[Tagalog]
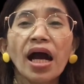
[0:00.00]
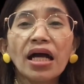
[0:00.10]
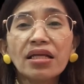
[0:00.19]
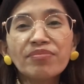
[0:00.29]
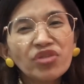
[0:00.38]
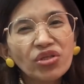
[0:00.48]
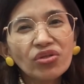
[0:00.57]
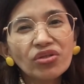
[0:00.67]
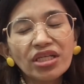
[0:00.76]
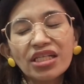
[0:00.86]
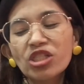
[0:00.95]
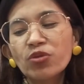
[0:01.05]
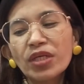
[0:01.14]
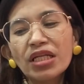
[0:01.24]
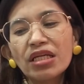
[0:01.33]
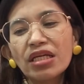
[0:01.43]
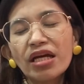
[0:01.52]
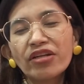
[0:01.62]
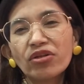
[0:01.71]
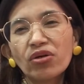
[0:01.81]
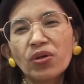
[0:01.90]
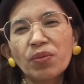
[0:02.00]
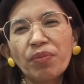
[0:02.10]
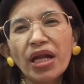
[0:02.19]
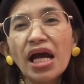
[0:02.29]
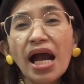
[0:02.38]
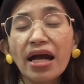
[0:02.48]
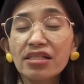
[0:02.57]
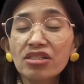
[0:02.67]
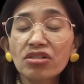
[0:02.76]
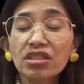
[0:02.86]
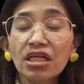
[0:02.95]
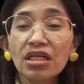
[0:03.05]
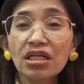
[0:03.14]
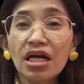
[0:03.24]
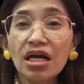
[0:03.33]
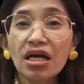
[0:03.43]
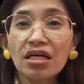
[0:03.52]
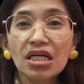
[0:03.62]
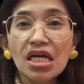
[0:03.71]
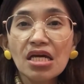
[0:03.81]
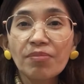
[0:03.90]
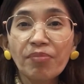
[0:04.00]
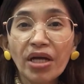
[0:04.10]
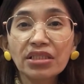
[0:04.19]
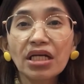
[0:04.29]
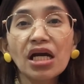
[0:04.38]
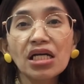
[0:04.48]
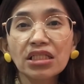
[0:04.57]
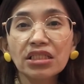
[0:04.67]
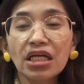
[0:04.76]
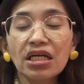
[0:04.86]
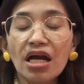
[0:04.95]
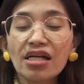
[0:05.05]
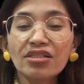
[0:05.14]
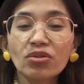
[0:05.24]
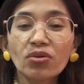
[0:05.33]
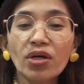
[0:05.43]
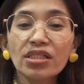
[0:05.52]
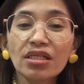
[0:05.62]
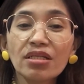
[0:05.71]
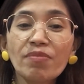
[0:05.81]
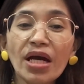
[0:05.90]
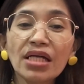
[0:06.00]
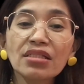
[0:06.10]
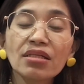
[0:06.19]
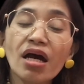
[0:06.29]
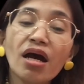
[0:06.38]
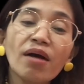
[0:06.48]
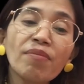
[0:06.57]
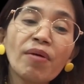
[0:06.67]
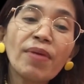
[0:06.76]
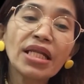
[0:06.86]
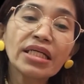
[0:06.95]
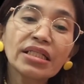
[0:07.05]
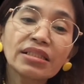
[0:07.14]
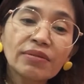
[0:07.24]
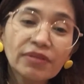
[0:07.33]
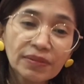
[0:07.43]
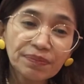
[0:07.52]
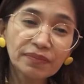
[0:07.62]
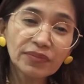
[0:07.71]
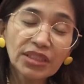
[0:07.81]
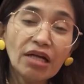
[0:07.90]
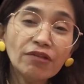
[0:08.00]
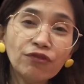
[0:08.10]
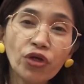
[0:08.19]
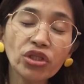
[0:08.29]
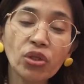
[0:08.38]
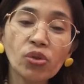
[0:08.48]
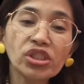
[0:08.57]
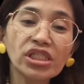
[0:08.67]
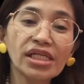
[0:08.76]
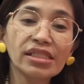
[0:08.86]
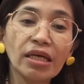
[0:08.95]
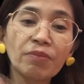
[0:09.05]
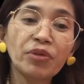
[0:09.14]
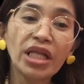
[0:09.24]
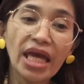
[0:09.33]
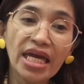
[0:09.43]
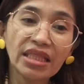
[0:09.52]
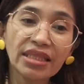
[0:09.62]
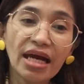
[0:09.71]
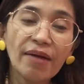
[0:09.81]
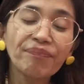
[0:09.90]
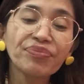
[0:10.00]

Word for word: Alam nyo, it's really, ano, parang hassle talaga pag nakagat ka ng aso kasi di ba uh, babalik ang fourth dose niya sa April 8 na.